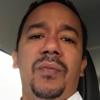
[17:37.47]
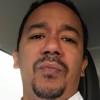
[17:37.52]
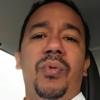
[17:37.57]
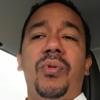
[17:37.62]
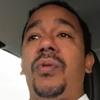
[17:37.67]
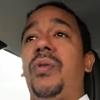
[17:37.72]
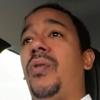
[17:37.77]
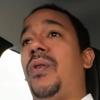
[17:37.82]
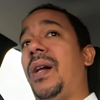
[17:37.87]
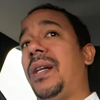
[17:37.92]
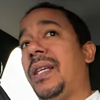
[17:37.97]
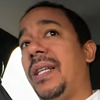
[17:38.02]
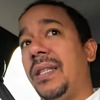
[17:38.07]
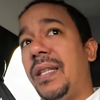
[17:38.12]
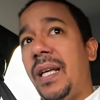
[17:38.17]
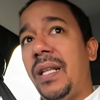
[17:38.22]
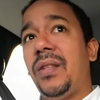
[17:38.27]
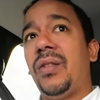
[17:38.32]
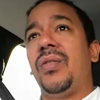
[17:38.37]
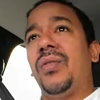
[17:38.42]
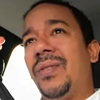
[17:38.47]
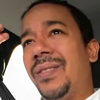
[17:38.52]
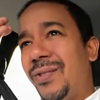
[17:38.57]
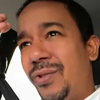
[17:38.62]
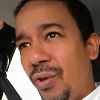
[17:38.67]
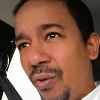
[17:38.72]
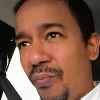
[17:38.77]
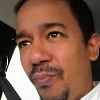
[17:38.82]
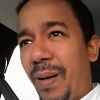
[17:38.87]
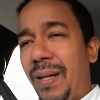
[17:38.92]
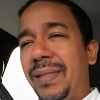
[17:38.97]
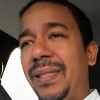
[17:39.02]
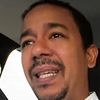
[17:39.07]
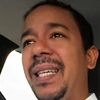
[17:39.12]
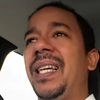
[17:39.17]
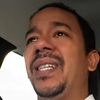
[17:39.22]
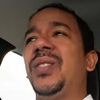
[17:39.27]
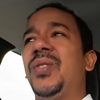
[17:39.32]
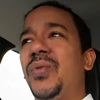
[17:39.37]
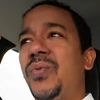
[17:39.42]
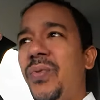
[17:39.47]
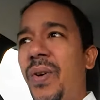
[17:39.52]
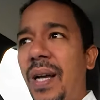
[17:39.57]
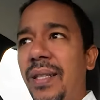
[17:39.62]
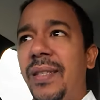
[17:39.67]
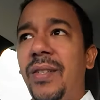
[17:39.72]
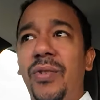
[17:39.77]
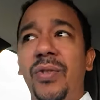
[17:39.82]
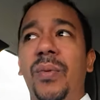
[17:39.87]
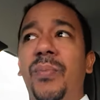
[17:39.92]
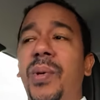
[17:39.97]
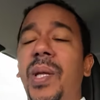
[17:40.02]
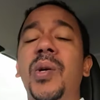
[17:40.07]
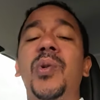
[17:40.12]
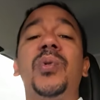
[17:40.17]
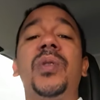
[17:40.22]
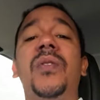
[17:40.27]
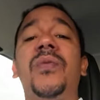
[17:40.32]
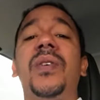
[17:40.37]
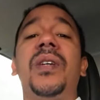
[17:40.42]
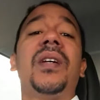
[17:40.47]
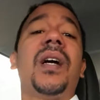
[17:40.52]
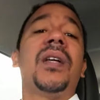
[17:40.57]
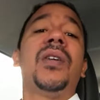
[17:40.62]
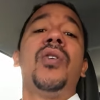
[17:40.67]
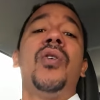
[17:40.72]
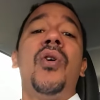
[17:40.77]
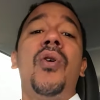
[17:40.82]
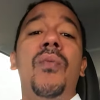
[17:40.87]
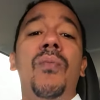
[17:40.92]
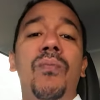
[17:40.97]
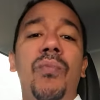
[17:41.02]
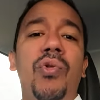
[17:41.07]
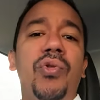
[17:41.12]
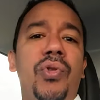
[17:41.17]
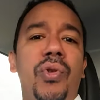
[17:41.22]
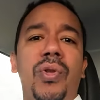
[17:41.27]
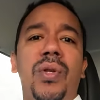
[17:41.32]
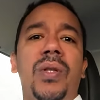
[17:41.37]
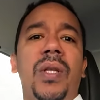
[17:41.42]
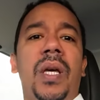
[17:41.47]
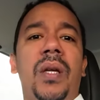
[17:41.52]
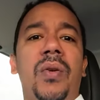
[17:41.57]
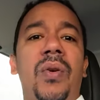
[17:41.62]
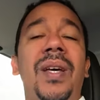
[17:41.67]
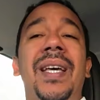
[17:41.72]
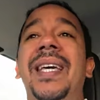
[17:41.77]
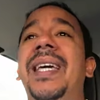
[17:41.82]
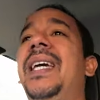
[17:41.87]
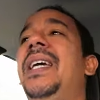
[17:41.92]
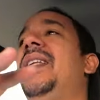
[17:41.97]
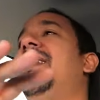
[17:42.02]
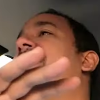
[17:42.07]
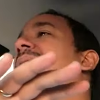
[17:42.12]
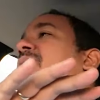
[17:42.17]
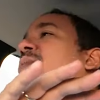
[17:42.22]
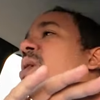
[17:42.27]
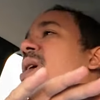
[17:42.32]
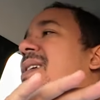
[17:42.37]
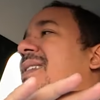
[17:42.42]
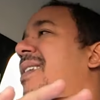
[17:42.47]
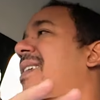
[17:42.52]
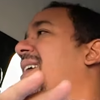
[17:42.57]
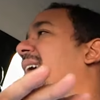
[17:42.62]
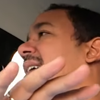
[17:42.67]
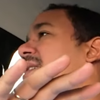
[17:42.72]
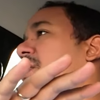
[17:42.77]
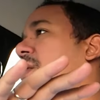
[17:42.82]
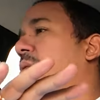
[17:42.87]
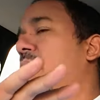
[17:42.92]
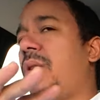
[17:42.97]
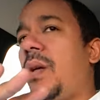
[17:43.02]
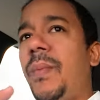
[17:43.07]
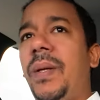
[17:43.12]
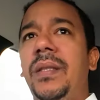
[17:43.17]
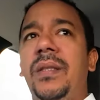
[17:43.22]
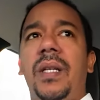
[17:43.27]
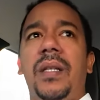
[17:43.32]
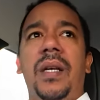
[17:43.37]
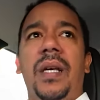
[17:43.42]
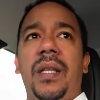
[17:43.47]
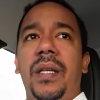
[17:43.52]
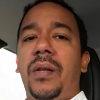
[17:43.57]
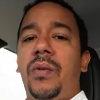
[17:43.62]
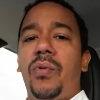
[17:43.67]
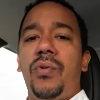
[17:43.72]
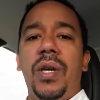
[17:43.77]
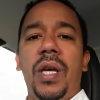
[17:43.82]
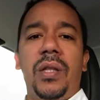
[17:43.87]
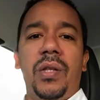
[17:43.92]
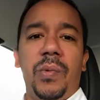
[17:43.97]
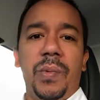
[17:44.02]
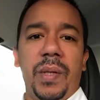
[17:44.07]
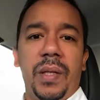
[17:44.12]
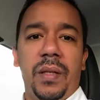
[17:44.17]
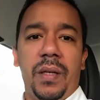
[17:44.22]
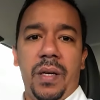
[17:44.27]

Porque los arquitectos son partidas fáciles, donde pueden justificar mucho dinero y no hacen absolutamente nada, incluyéndome,